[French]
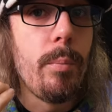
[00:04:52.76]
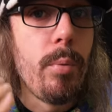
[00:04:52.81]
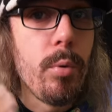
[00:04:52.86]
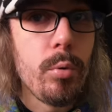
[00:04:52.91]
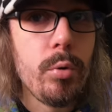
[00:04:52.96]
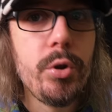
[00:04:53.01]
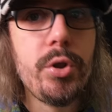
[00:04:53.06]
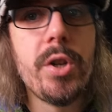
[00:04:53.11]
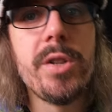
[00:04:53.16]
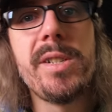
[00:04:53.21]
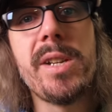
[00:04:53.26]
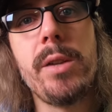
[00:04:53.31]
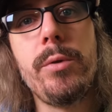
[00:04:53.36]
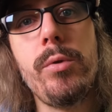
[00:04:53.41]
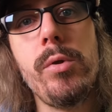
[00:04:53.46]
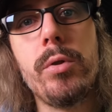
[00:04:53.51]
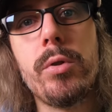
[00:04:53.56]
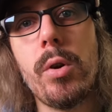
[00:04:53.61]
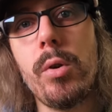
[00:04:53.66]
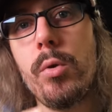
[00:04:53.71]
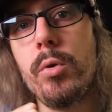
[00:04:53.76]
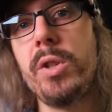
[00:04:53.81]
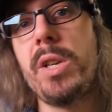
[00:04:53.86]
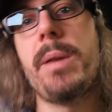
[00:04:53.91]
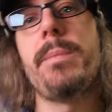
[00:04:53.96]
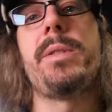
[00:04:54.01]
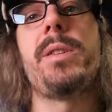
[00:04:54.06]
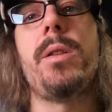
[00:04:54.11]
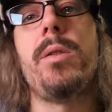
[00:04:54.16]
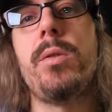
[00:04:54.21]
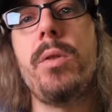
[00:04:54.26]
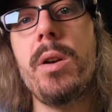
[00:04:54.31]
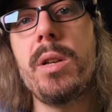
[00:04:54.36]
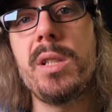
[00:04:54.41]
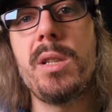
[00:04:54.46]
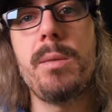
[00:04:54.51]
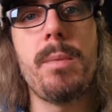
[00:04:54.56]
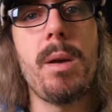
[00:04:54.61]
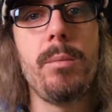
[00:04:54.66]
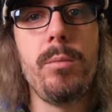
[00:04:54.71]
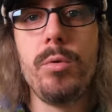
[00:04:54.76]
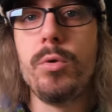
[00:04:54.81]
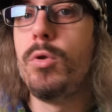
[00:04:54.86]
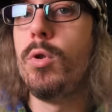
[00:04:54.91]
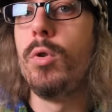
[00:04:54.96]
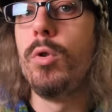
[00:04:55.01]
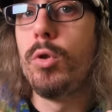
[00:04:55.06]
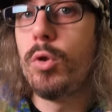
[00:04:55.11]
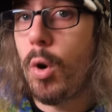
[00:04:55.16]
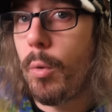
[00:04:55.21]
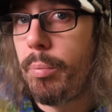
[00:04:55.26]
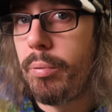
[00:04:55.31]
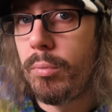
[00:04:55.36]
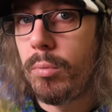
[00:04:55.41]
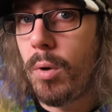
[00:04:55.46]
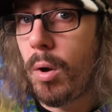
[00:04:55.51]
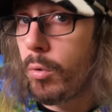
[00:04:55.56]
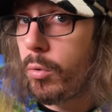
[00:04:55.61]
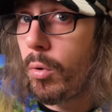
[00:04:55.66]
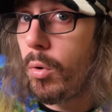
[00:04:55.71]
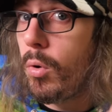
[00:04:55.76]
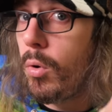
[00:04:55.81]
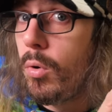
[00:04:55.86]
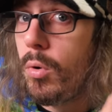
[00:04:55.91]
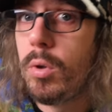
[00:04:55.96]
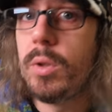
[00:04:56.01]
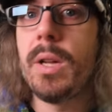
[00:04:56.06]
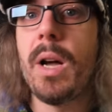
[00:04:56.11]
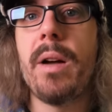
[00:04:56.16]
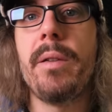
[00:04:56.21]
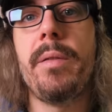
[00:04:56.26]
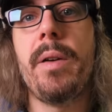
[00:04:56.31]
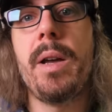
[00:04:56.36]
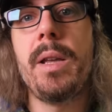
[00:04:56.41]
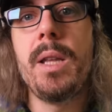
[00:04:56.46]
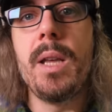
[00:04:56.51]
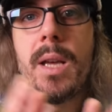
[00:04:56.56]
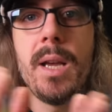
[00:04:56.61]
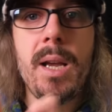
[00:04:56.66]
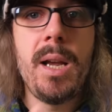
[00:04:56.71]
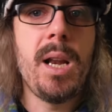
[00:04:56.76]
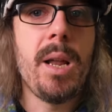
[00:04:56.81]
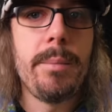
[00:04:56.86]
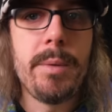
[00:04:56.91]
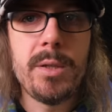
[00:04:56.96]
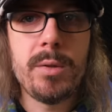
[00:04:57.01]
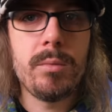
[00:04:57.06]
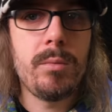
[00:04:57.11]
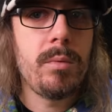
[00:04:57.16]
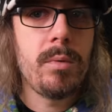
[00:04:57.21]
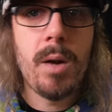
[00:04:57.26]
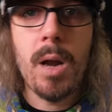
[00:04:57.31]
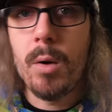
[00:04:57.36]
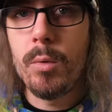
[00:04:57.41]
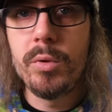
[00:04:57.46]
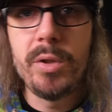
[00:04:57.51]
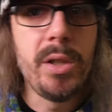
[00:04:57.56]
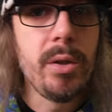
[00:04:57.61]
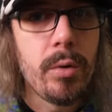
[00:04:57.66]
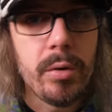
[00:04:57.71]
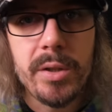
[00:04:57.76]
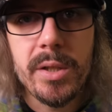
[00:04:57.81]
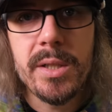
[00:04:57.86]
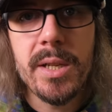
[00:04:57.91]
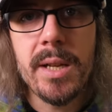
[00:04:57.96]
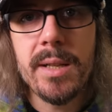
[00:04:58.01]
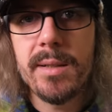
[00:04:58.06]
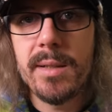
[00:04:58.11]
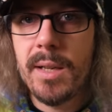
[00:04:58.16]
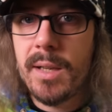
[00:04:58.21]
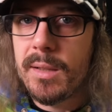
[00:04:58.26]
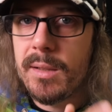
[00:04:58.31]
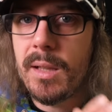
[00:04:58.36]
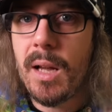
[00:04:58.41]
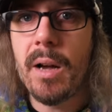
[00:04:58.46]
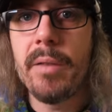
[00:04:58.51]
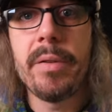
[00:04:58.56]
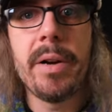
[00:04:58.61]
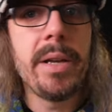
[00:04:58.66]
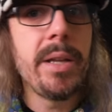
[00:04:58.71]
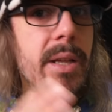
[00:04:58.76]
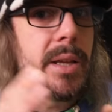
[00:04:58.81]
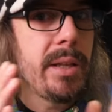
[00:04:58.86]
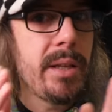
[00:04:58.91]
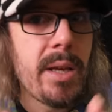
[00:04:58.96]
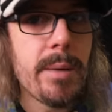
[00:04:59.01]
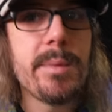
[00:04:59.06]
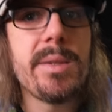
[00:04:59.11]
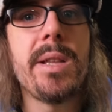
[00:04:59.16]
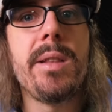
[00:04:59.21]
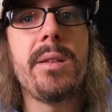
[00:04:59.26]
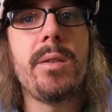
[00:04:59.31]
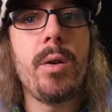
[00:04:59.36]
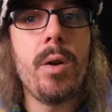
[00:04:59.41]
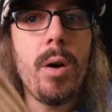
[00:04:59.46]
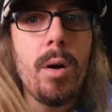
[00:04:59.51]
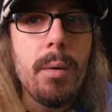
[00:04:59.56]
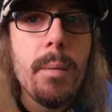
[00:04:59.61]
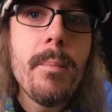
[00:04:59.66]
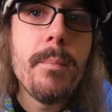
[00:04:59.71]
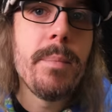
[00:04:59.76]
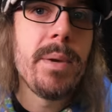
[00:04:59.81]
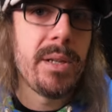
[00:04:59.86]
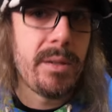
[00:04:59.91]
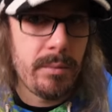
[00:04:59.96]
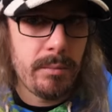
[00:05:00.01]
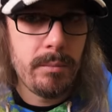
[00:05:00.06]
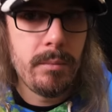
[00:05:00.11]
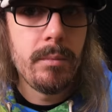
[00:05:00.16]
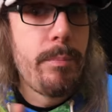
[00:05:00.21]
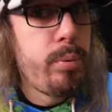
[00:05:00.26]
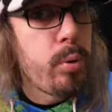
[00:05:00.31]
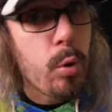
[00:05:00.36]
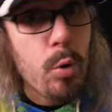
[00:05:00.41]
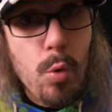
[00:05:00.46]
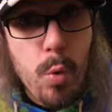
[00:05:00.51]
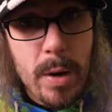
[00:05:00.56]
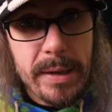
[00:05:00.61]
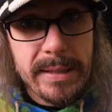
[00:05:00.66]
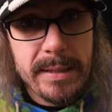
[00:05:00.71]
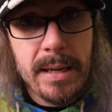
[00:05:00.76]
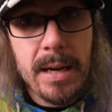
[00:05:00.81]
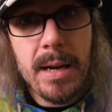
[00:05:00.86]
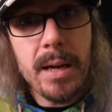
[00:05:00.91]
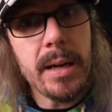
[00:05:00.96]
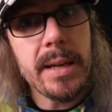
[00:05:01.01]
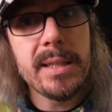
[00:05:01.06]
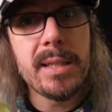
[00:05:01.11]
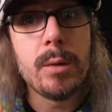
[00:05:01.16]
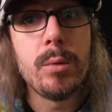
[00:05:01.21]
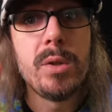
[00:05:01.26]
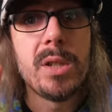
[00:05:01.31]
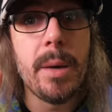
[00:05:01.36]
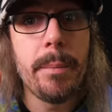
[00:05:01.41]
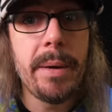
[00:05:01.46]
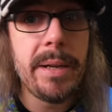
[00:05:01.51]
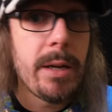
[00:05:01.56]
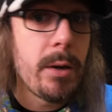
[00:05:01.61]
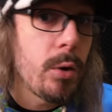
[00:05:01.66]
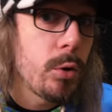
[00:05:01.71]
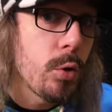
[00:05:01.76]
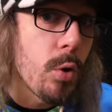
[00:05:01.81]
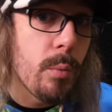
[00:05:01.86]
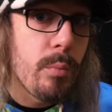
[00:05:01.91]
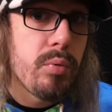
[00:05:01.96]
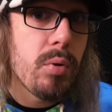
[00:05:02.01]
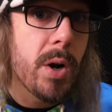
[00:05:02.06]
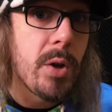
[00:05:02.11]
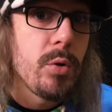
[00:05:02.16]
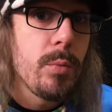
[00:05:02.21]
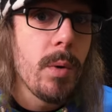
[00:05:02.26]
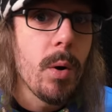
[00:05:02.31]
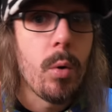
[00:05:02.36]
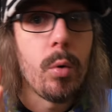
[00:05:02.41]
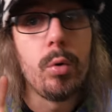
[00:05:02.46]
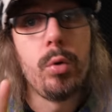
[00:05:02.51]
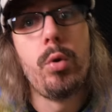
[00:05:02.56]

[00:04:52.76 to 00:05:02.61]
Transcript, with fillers: beaucoup de jeunes adultes, le Game Center, c'est même une zone tampon entre le travail et la maison. La routine quotidienne, c'est travail, Game Center, maison. Pourquoi ça Et ça nous amène à notre point numéro